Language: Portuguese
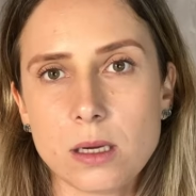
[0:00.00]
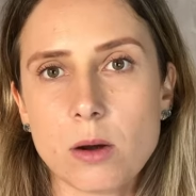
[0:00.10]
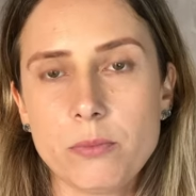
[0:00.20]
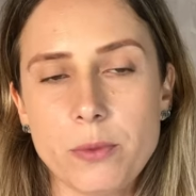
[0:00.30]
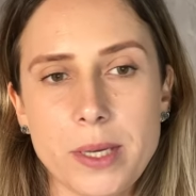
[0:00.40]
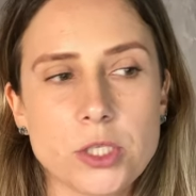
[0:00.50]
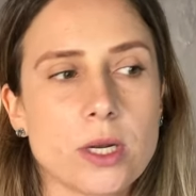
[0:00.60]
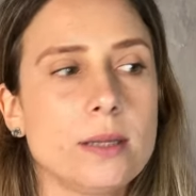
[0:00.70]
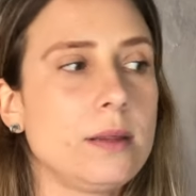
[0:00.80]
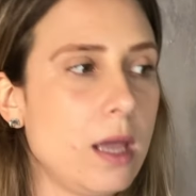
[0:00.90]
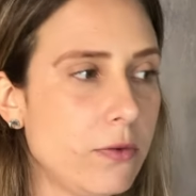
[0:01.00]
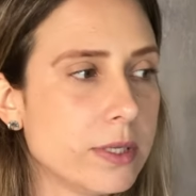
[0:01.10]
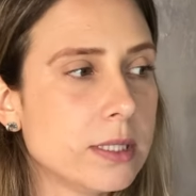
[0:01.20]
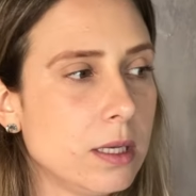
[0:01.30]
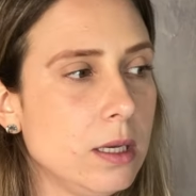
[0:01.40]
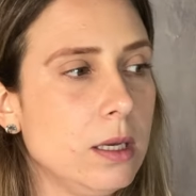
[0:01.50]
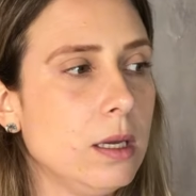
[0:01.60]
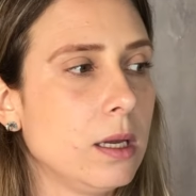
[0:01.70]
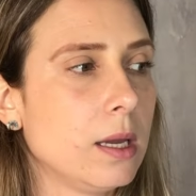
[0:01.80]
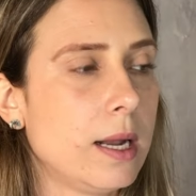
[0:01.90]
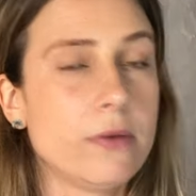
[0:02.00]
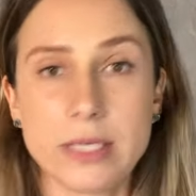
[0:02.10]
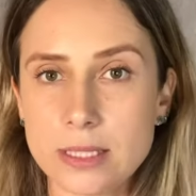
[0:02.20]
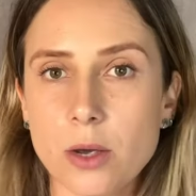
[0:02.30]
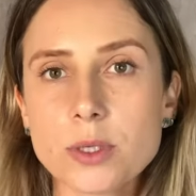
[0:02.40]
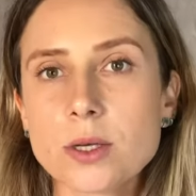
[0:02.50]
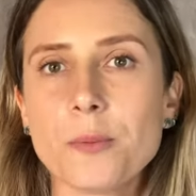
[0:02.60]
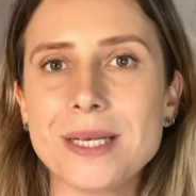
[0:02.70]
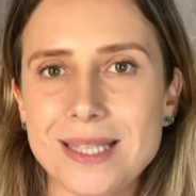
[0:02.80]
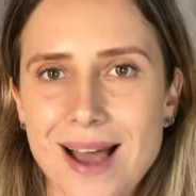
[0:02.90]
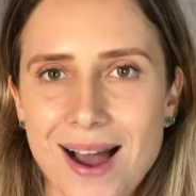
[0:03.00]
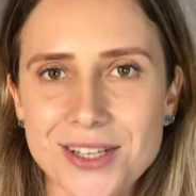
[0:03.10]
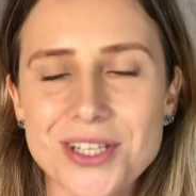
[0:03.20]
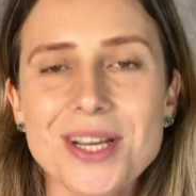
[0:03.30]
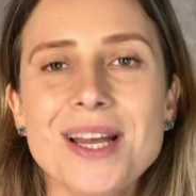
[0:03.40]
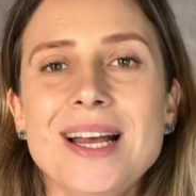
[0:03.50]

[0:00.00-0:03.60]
obviamente, ela teve esse. Ela venceu essa obesidade.